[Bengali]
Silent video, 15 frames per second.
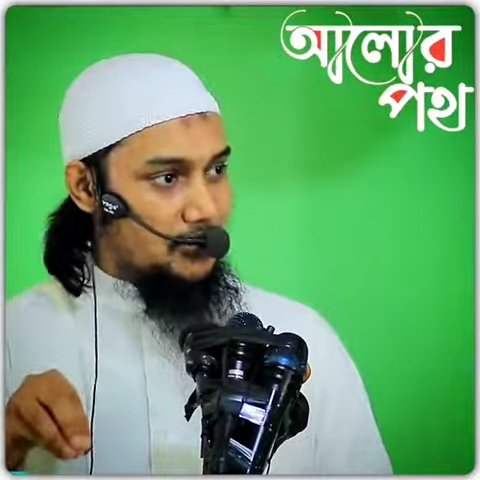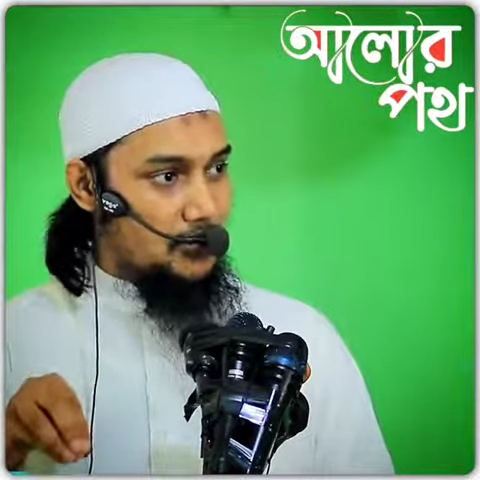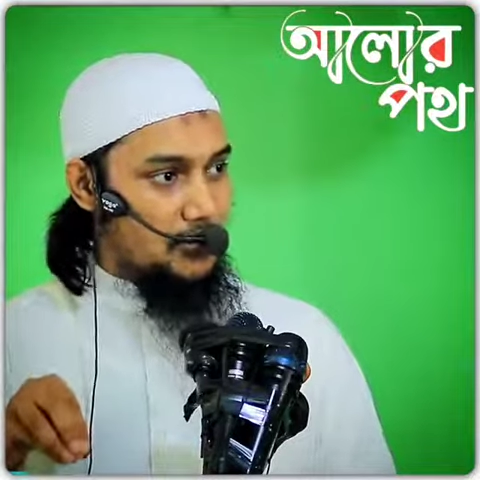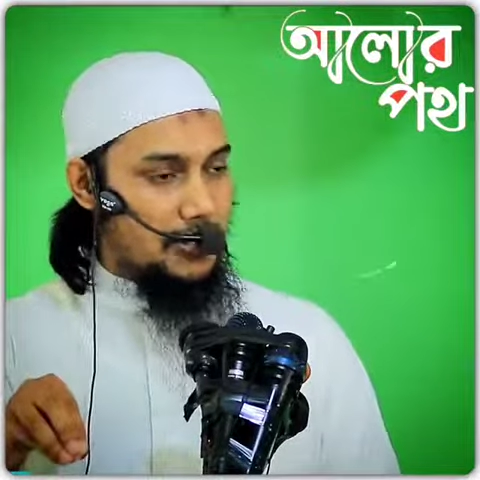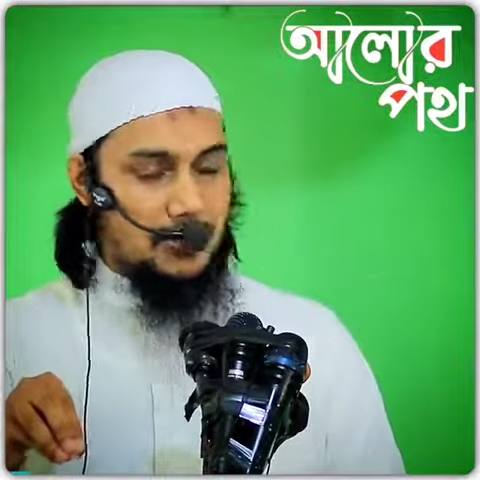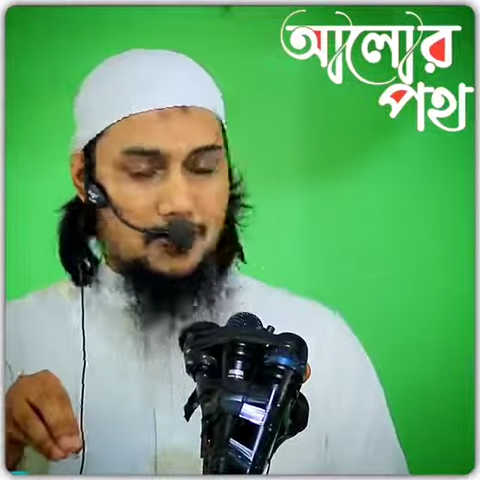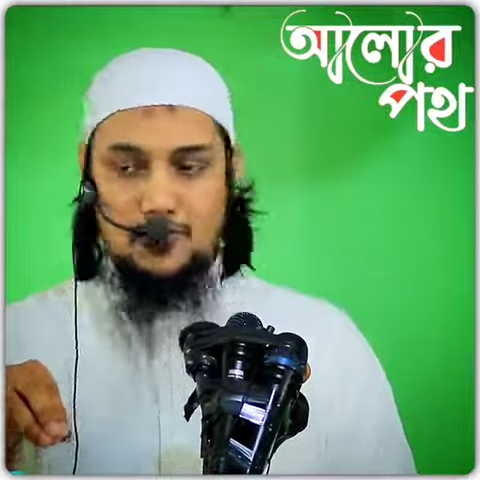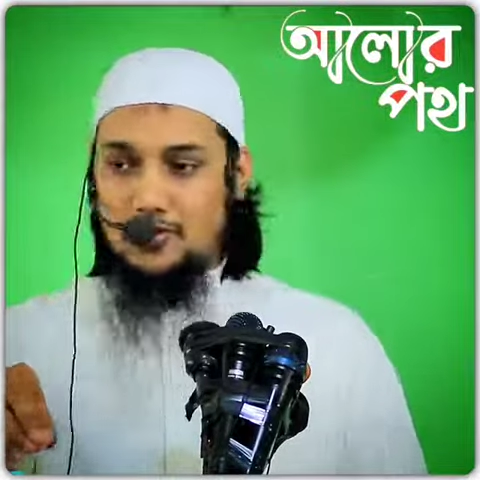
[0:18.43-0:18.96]

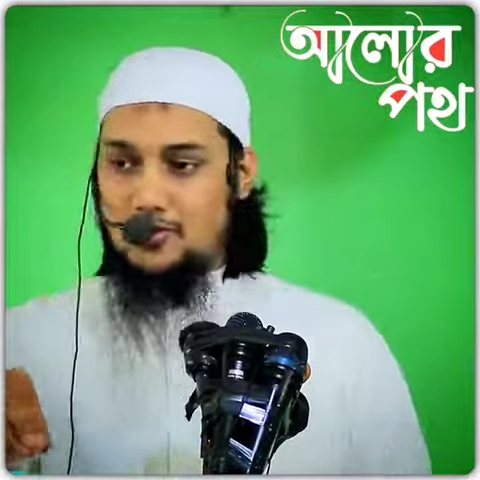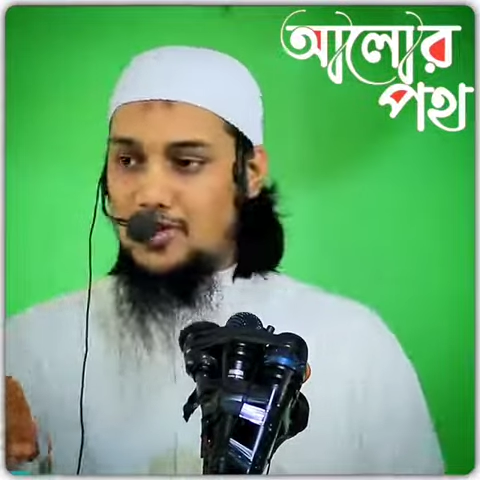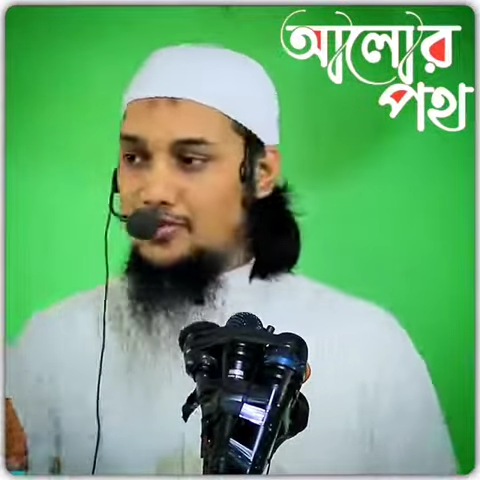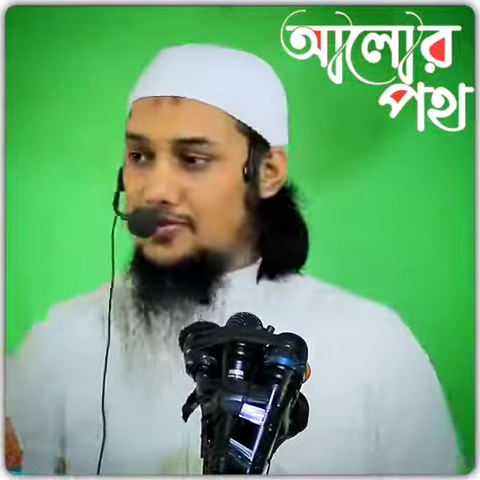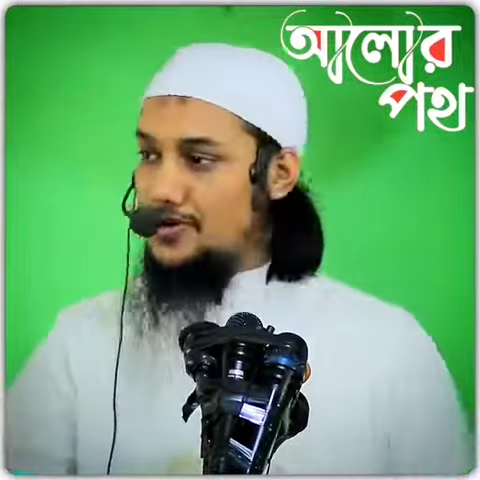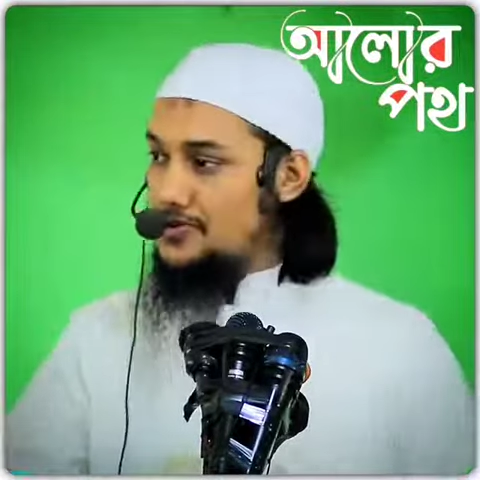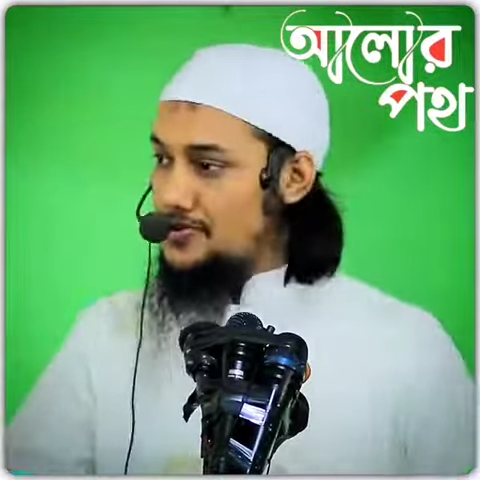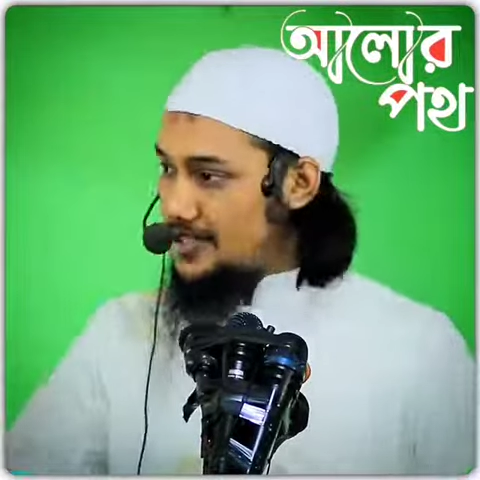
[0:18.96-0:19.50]
অন্ধকার
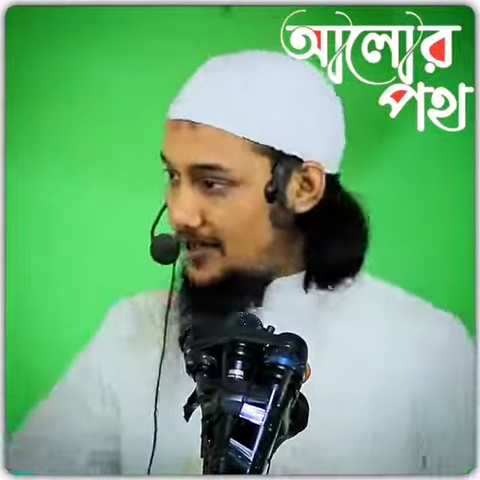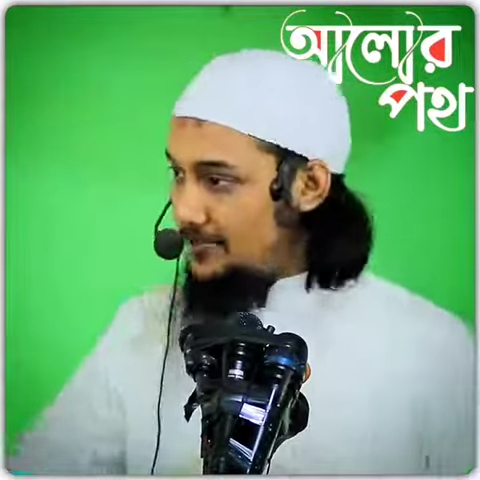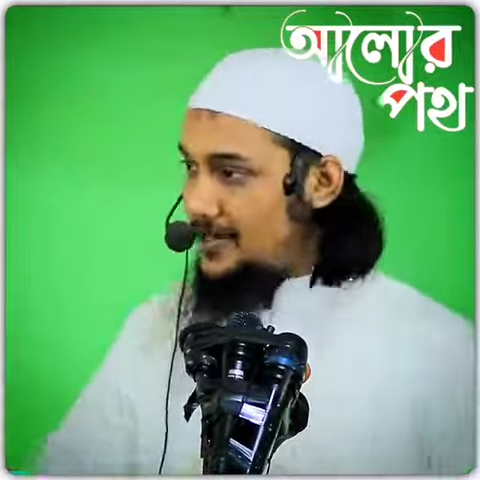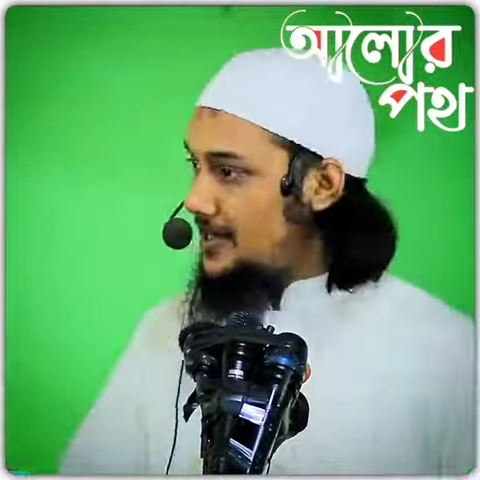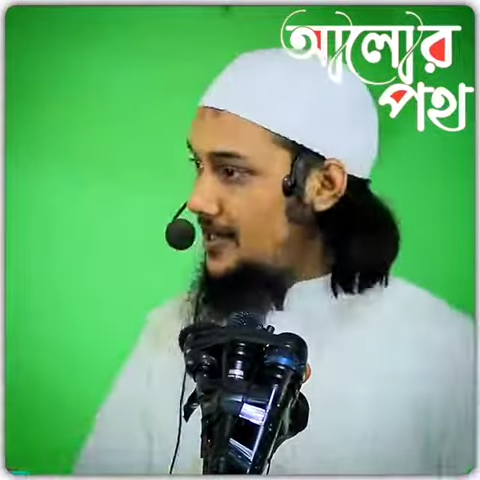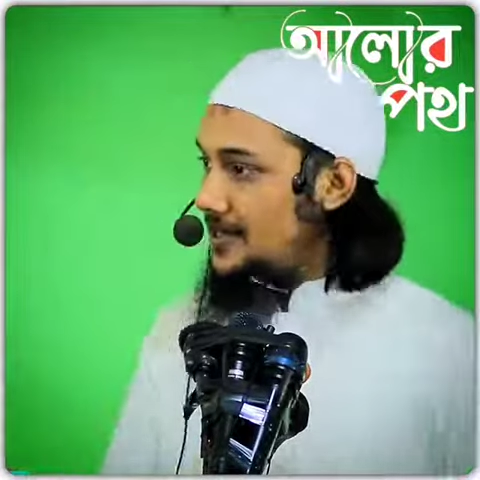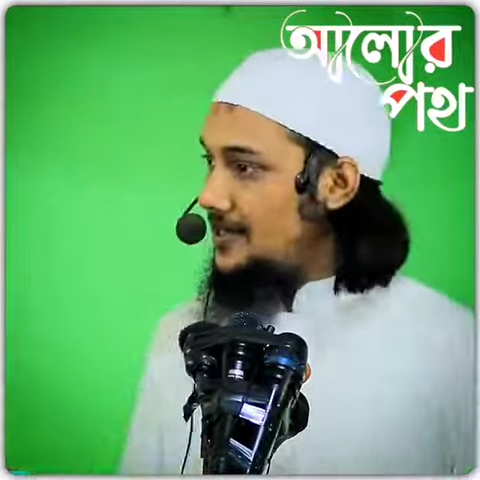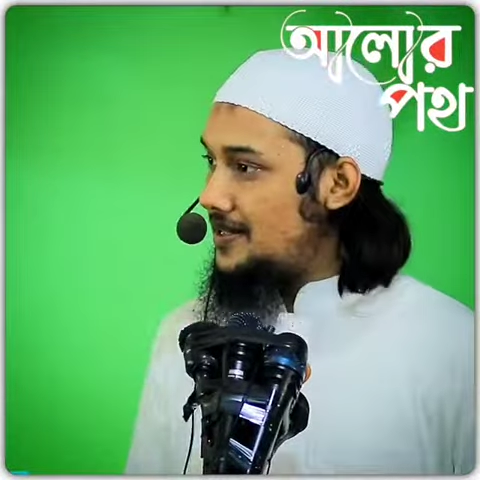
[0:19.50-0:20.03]
কবরে মানুষ
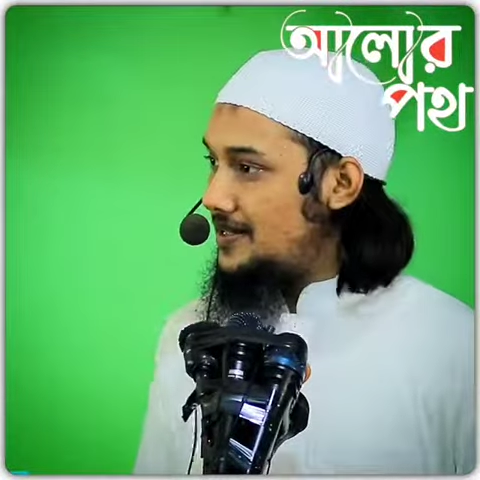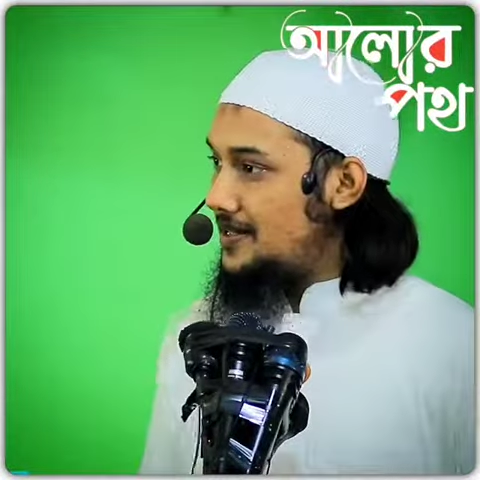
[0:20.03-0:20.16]
যাবে না